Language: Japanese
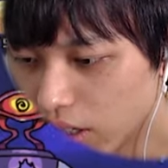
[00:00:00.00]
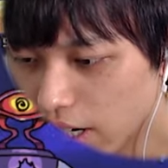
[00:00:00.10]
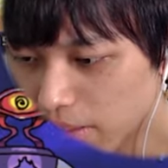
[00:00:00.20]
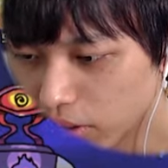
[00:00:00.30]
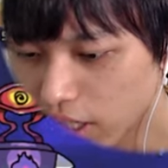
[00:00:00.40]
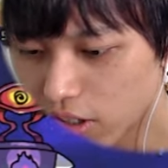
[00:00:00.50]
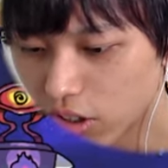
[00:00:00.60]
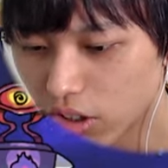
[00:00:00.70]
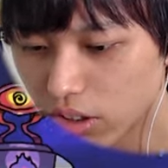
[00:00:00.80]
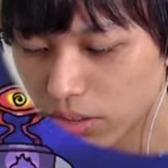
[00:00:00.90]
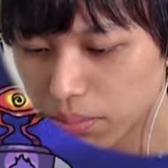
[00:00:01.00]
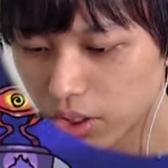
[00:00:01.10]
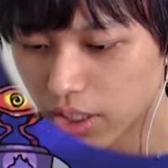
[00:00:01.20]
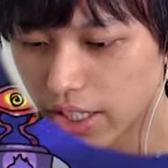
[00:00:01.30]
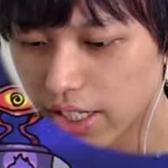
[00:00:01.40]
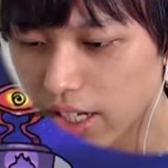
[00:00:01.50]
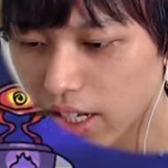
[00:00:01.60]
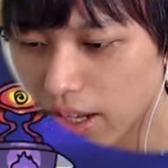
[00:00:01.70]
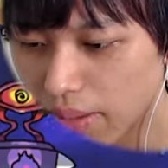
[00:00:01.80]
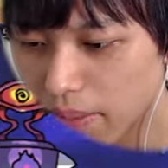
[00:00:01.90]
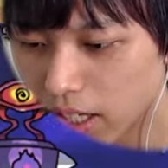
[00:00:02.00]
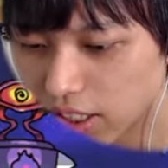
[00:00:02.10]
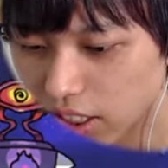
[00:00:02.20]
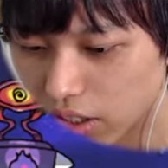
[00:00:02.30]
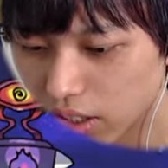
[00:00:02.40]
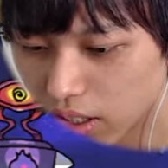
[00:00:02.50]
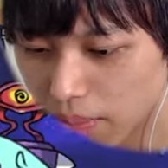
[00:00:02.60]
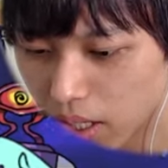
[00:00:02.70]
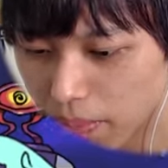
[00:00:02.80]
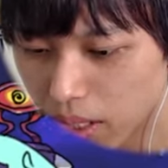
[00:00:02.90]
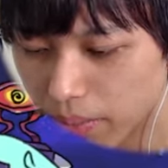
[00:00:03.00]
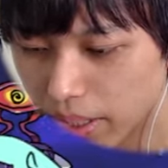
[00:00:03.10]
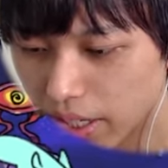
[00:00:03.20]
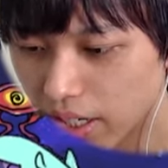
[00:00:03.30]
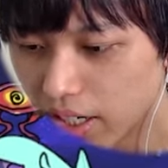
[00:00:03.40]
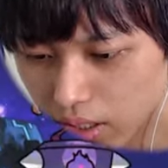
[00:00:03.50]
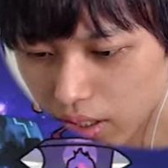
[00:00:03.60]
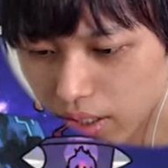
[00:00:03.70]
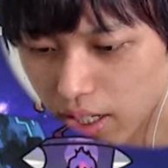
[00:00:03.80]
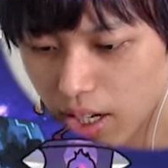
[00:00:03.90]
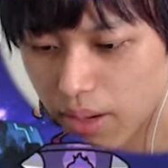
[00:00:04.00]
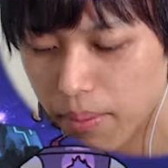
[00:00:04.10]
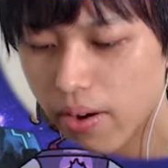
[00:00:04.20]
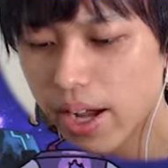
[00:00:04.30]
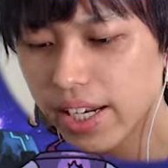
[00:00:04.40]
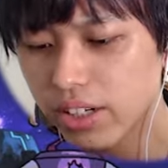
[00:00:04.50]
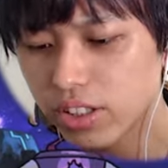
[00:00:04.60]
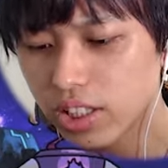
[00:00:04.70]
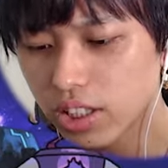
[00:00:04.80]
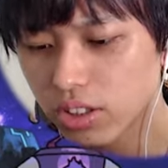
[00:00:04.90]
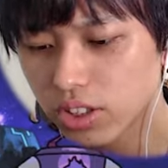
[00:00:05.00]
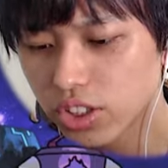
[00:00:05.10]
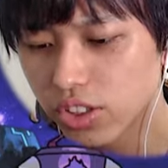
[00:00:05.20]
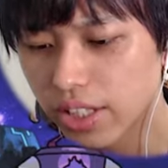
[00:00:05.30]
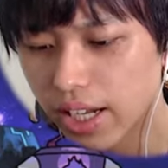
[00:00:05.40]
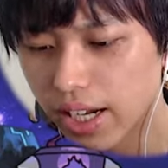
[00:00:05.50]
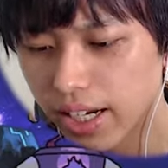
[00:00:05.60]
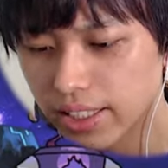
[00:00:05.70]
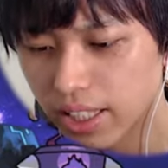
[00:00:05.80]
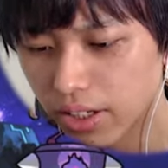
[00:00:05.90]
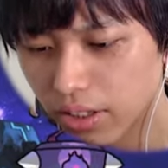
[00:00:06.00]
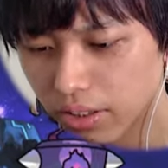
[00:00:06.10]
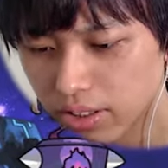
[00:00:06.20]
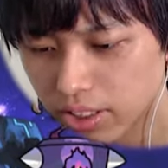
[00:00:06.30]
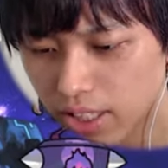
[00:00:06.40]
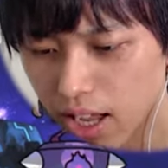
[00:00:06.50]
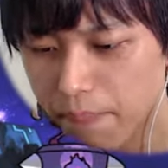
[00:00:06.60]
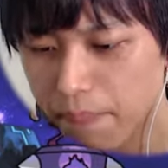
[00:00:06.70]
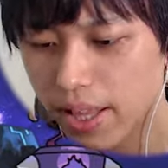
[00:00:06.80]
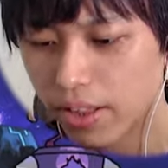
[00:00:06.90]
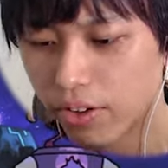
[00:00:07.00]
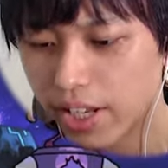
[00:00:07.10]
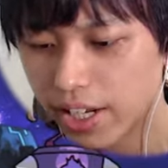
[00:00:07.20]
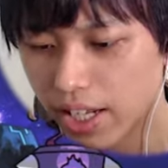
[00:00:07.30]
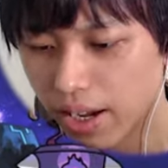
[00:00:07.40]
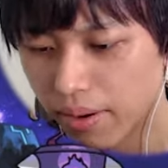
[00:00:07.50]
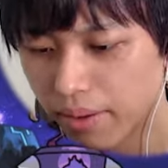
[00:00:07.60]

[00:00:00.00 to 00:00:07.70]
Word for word: はい、もう猫コンピューターに任せちゃう。頑張れ頑張れ頑張れ。いやー、周りのユニット強いな相手の。スターペンのエイリアン。